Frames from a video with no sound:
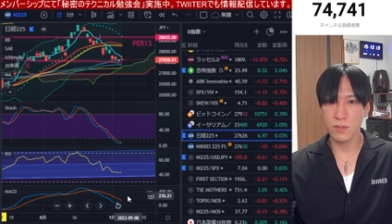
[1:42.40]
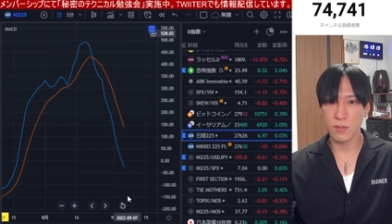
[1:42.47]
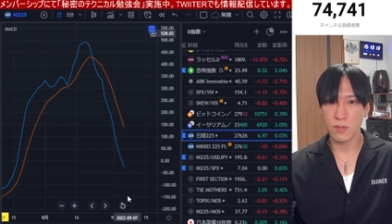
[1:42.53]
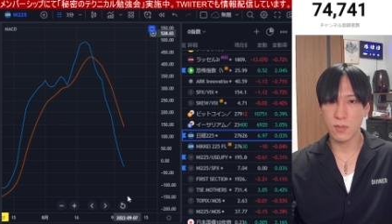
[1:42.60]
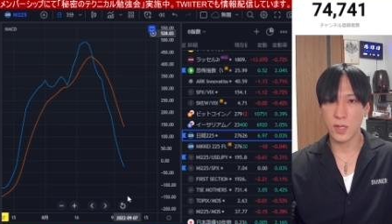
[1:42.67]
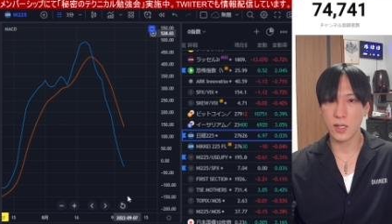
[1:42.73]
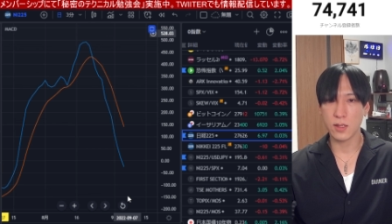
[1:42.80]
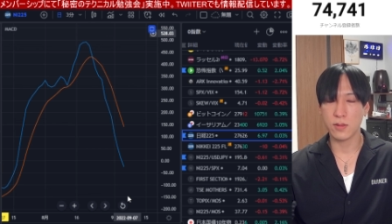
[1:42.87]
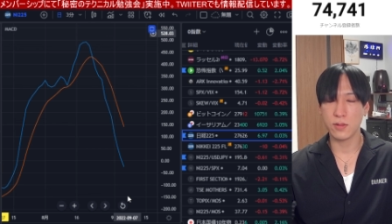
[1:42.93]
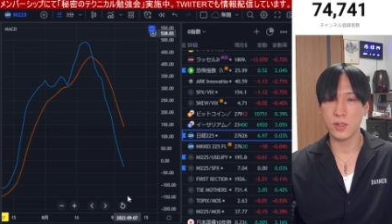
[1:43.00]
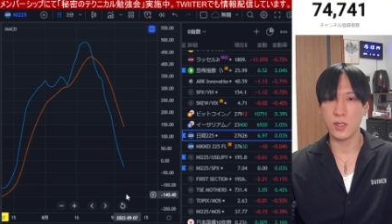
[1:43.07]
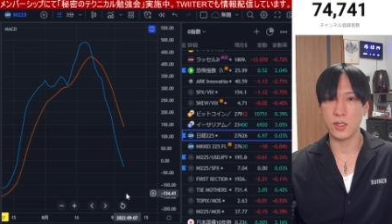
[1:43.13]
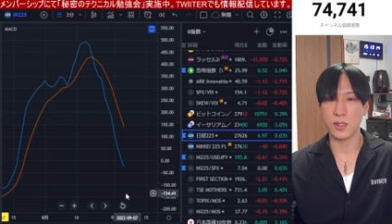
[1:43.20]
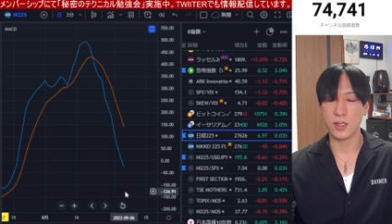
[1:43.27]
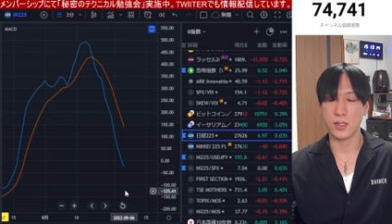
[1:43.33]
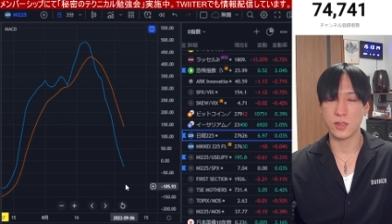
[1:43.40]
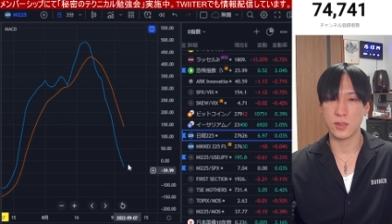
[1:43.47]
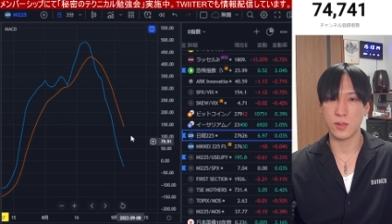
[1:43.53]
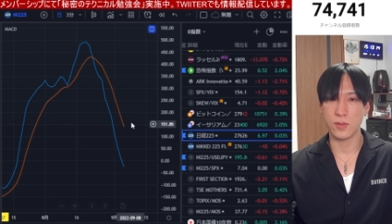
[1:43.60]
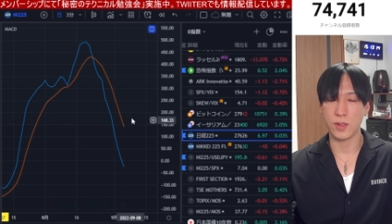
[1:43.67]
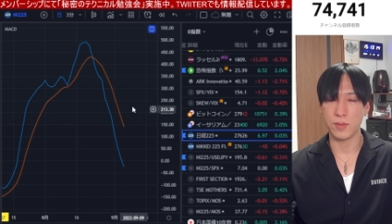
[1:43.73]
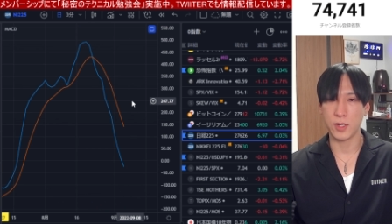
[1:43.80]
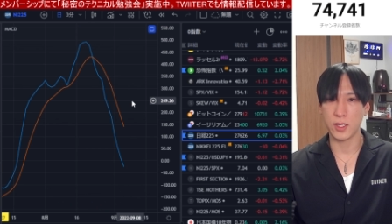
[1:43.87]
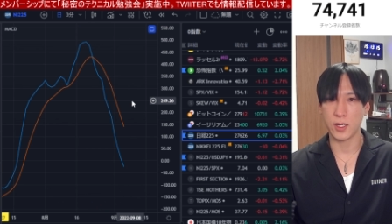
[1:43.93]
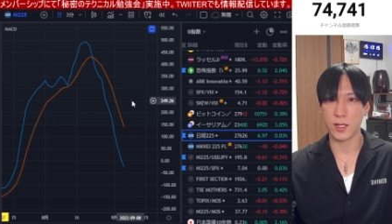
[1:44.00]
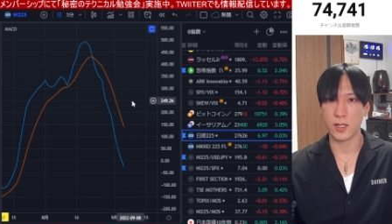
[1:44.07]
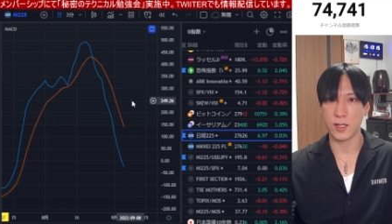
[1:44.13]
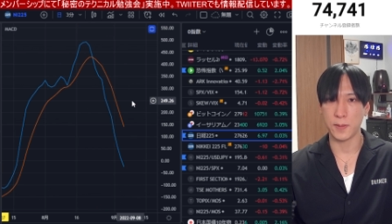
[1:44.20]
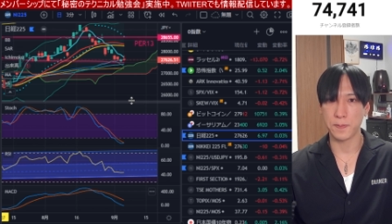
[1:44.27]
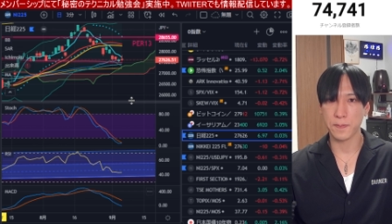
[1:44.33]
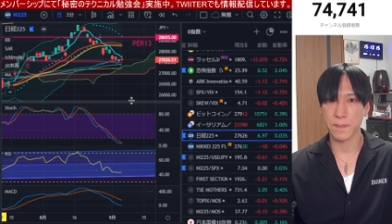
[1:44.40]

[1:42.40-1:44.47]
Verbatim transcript: MacD に関してはまだ、